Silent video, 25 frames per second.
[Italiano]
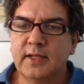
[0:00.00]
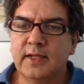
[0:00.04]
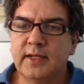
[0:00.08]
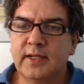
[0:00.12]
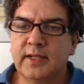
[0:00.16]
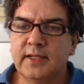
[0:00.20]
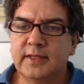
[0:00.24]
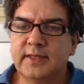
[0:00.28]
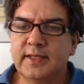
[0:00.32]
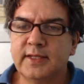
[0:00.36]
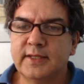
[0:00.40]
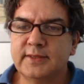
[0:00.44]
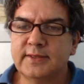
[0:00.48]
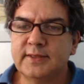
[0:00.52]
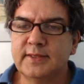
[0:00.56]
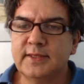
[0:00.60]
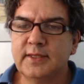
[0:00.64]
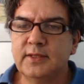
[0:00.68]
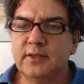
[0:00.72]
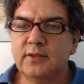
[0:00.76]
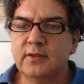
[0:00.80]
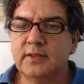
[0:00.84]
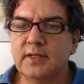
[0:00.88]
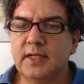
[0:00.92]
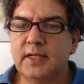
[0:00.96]
il
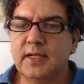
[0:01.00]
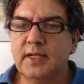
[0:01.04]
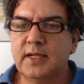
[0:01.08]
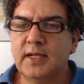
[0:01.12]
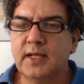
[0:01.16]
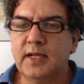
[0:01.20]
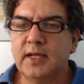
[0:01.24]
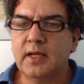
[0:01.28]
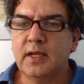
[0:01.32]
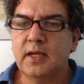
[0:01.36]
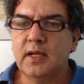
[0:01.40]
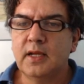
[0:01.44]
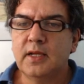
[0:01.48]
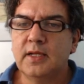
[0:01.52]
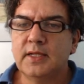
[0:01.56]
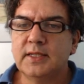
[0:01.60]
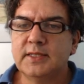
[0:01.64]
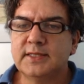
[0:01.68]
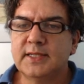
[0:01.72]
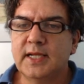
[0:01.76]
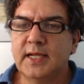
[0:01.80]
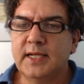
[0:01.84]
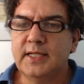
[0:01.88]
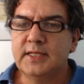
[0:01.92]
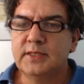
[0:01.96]
terzino del
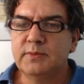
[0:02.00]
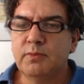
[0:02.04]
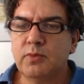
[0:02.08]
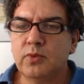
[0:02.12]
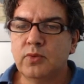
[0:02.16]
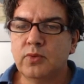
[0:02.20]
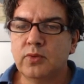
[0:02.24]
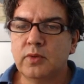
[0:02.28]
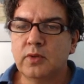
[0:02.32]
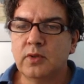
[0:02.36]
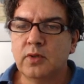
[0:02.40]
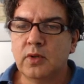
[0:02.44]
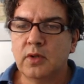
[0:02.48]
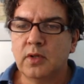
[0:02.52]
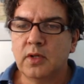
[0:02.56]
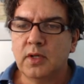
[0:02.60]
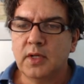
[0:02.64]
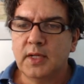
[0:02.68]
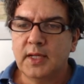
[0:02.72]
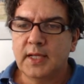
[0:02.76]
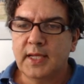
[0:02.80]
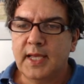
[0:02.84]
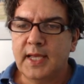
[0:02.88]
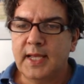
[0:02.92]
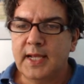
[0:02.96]

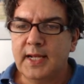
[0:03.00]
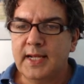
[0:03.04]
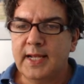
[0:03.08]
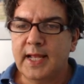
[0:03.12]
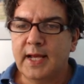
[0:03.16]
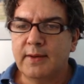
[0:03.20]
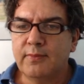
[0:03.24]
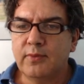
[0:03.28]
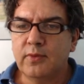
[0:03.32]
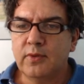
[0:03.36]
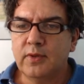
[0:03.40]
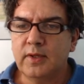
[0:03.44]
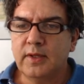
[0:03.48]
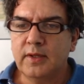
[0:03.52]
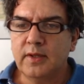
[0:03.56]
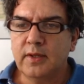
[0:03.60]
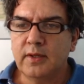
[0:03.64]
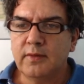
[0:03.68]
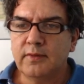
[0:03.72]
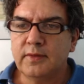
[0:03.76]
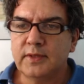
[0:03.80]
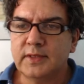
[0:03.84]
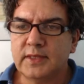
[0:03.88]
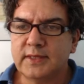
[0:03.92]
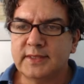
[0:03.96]
Salisburgo che il
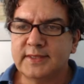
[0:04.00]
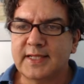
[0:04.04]
Napoli